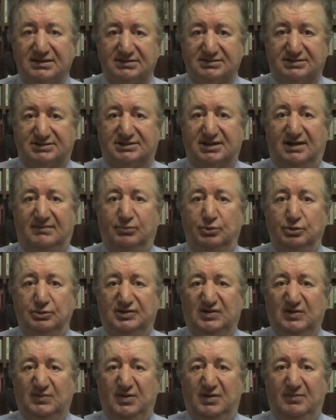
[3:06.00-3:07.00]

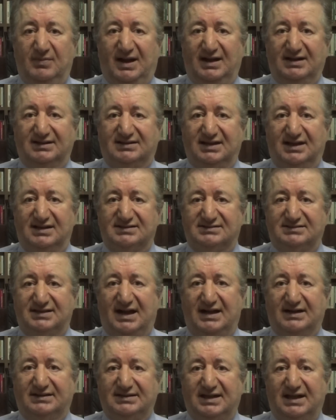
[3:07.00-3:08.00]
İstanbul gibi
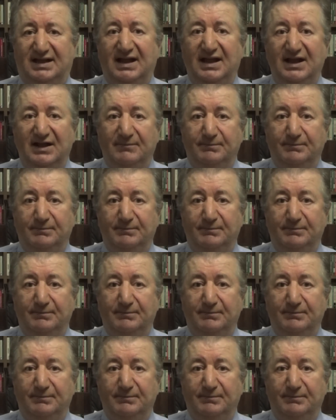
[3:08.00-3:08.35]
merkezlerde